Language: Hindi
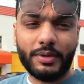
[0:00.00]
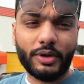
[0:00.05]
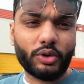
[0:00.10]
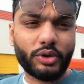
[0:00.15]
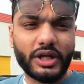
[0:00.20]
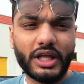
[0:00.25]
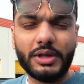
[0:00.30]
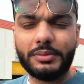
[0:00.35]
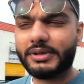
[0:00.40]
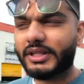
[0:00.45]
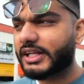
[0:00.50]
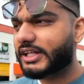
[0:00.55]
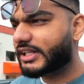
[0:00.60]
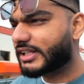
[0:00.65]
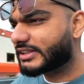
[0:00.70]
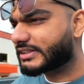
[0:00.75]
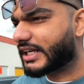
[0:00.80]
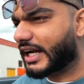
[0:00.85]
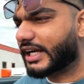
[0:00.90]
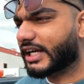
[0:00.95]
मेरे को ये नहीं पता
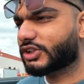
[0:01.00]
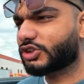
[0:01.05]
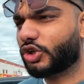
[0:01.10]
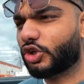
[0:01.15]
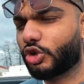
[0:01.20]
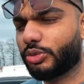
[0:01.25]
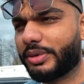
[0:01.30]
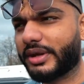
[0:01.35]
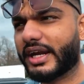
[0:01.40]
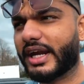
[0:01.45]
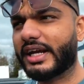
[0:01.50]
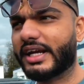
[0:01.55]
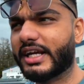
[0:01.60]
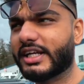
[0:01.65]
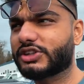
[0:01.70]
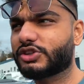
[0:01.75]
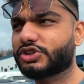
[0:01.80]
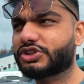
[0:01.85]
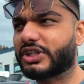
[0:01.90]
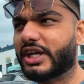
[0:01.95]
कि इस गाड़ी का जो लुब्रिकेंट
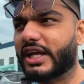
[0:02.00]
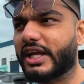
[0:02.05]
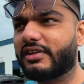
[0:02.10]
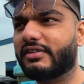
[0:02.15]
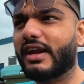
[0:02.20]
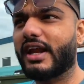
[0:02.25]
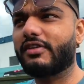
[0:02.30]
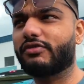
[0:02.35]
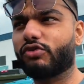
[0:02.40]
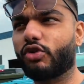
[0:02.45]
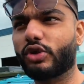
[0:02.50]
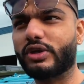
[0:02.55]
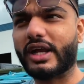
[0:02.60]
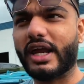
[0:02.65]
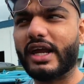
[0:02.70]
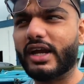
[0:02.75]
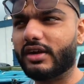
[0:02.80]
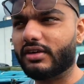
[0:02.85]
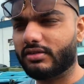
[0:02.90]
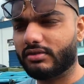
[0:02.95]
है जो स्टेयरिंग वाला है वो
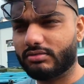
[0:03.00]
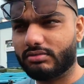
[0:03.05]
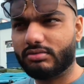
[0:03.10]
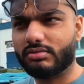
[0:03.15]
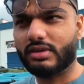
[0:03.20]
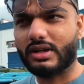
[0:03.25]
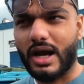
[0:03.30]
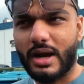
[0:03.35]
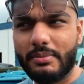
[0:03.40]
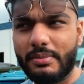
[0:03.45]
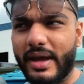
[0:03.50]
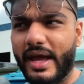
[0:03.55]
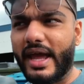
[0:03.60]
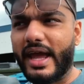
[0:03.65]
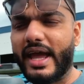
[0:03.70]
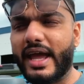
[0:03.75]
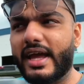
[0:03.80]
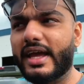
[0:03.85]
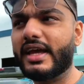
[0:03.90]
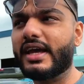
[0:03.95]
टाइट कम
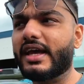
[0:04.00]
है